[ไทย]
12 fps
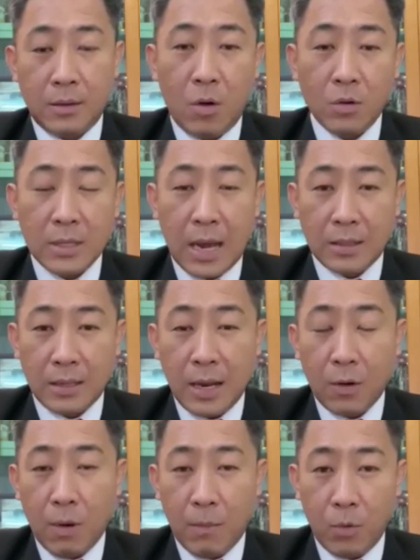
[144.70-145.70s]
นอกจากจะได้
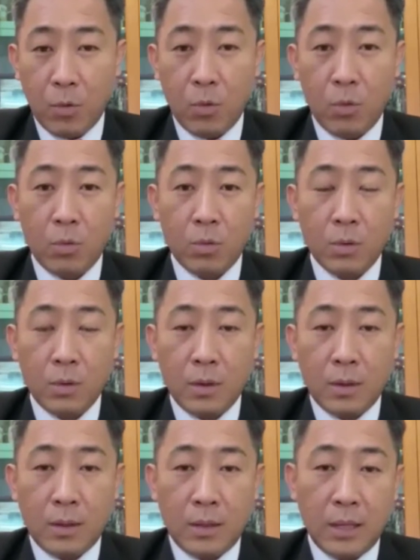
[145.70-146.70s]
ความรู้
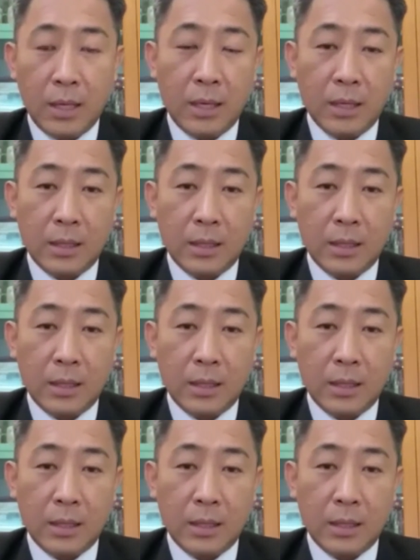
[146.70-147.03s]
ที่